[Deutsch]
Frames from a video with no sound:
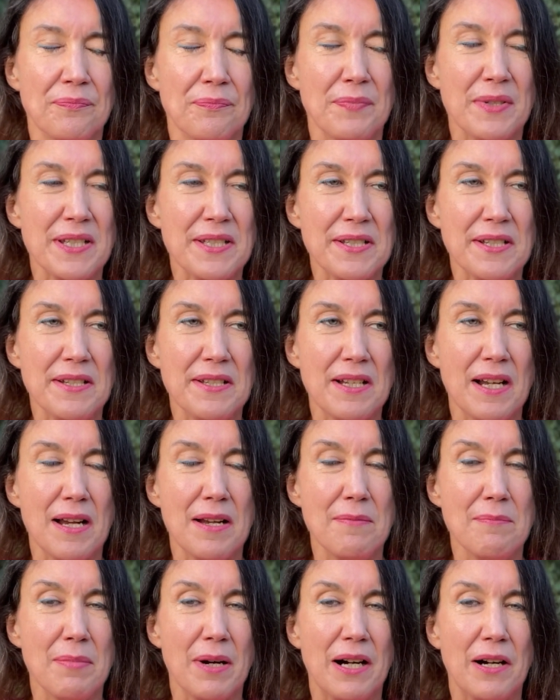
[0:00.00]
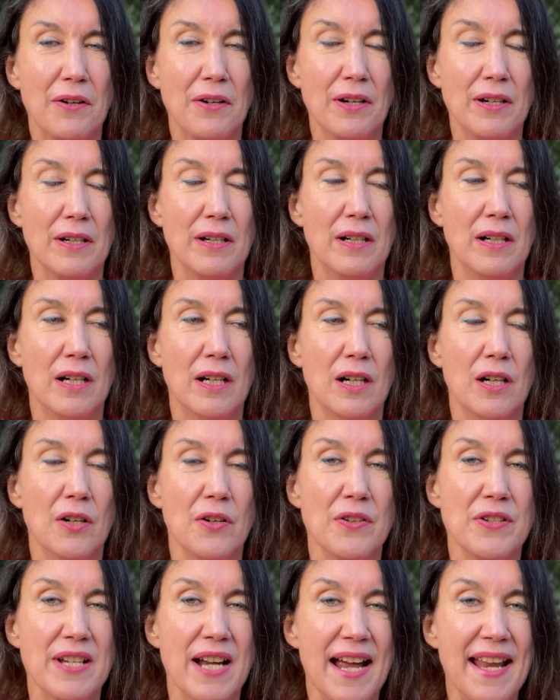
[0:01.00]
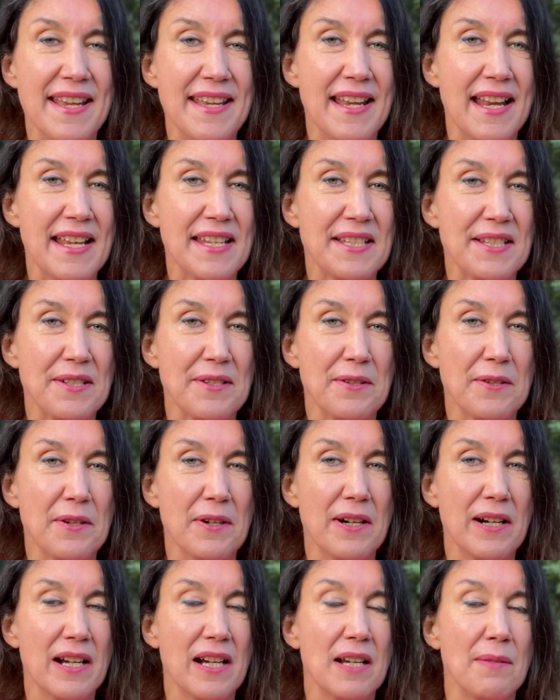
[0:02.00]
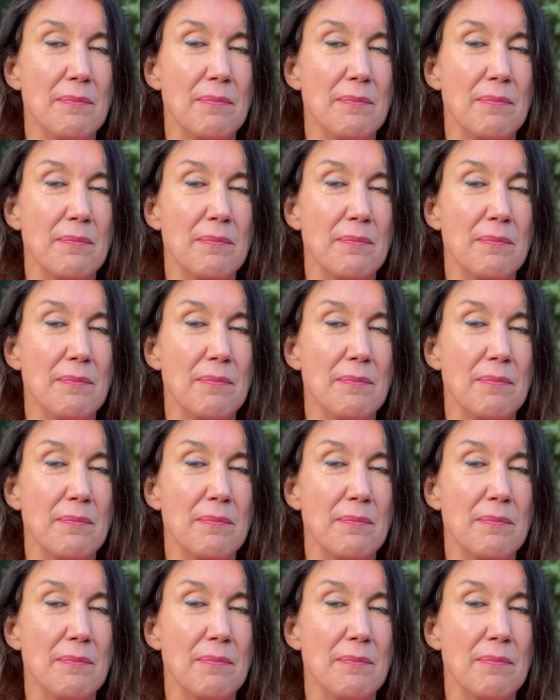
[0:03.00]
bis in deinen Bauch und dann lässt du